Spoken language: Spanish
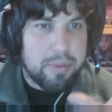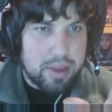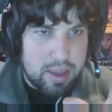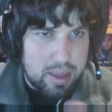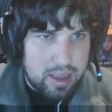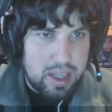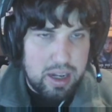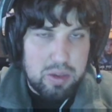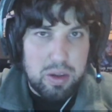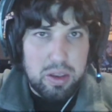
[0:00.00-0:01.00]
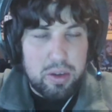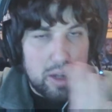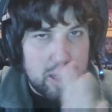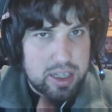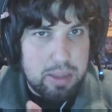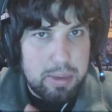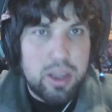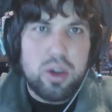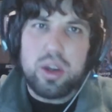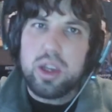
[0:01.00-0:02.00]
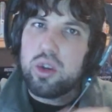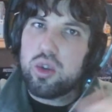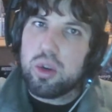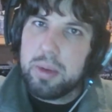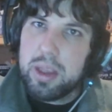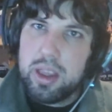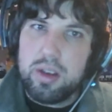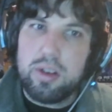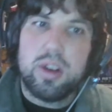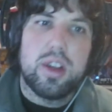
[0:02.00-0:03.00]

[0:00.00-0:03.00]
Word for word: de la actualización en este vídeo y en otro vídeo